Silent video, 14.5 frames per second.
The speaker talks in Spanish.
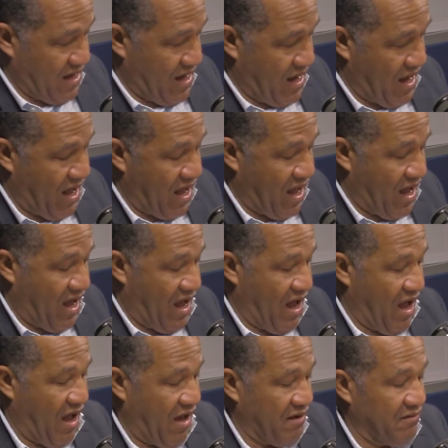a
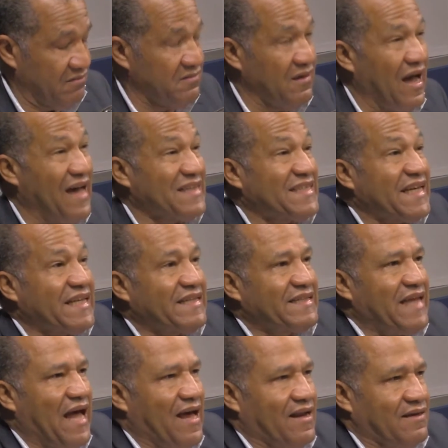
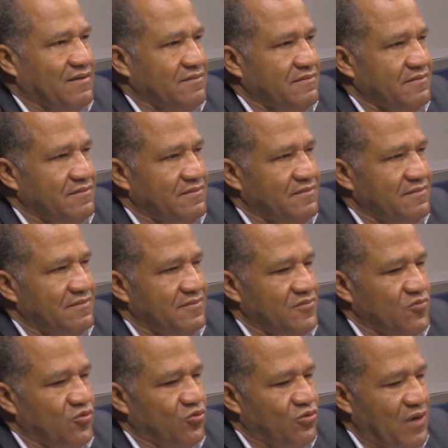aceptar
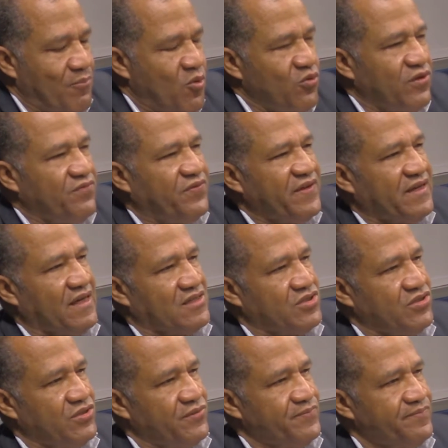una
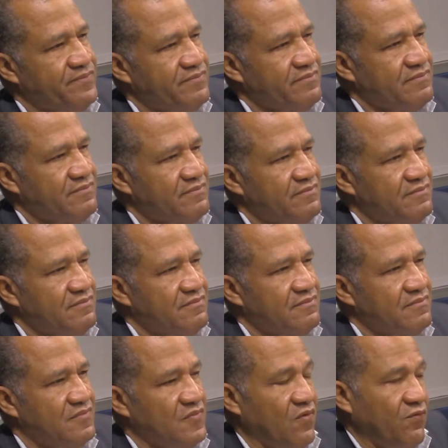modificación.
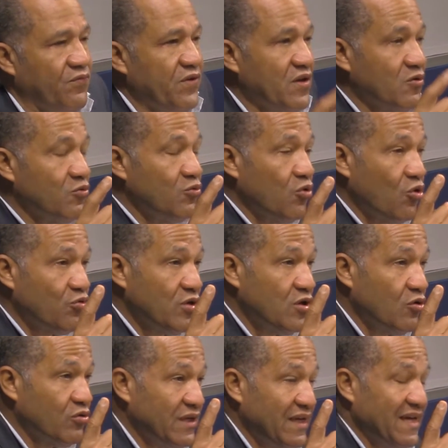Finjun no
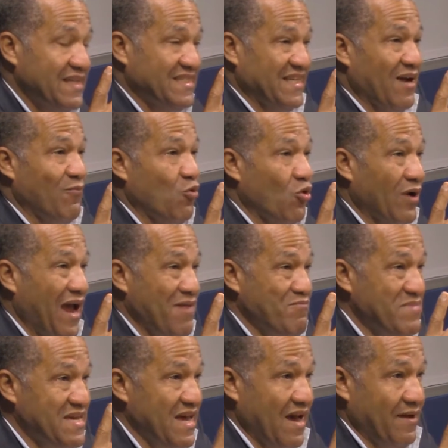dijo ni esta boca es
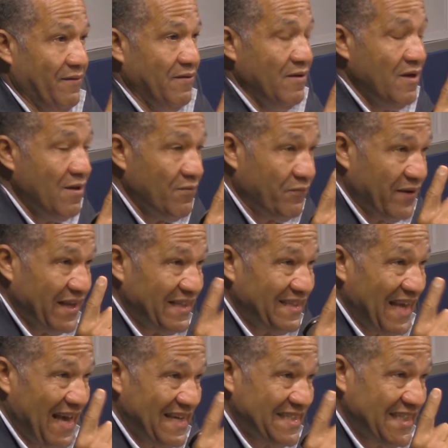mía
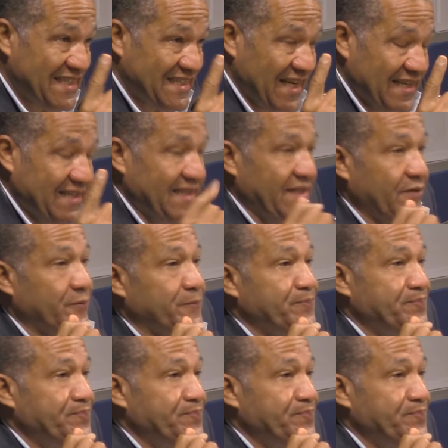frente a ese saqueo.